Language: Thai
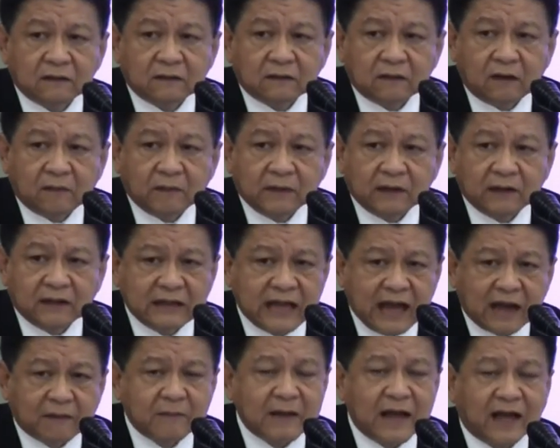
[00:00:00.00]
ก็เป็นเรื่อง
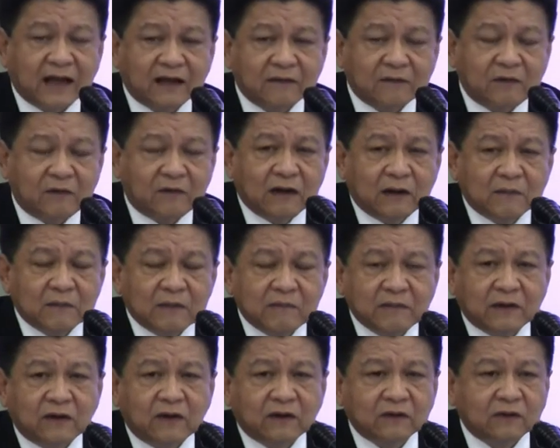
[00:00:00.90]
ยากมากเพราะว่าเราไม่
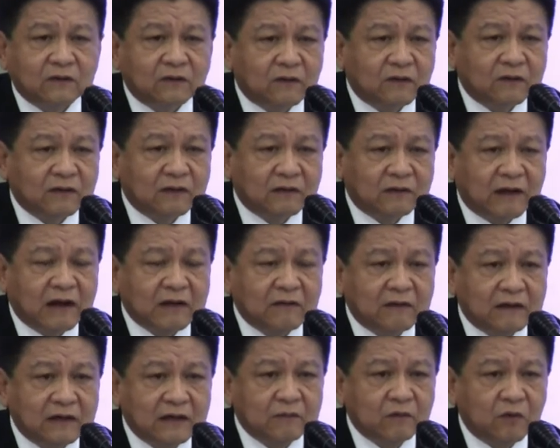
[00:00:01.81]
มีข้อตกลงกันไว้
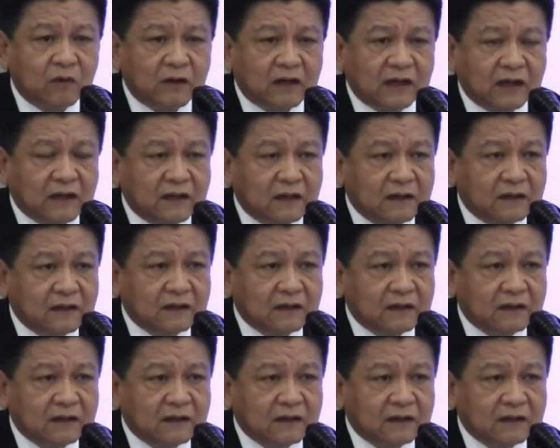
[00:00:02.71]
ว่าเรื่องพวกนี้